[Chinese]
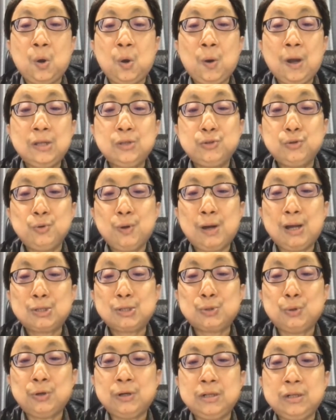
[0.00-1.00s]
换句话
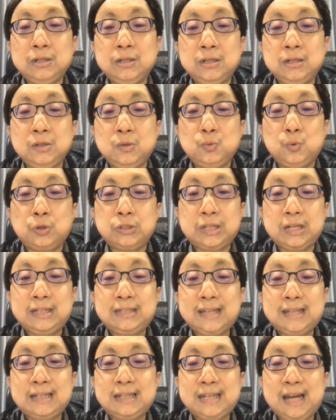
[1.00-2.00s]
说，我建
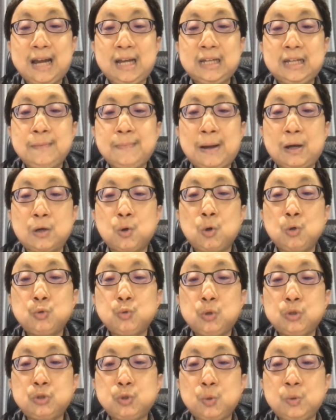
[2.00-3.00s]
议大家应该把工
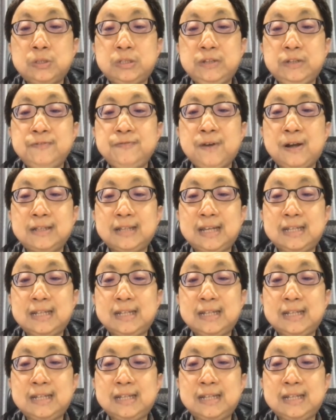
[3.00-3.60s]
作重心放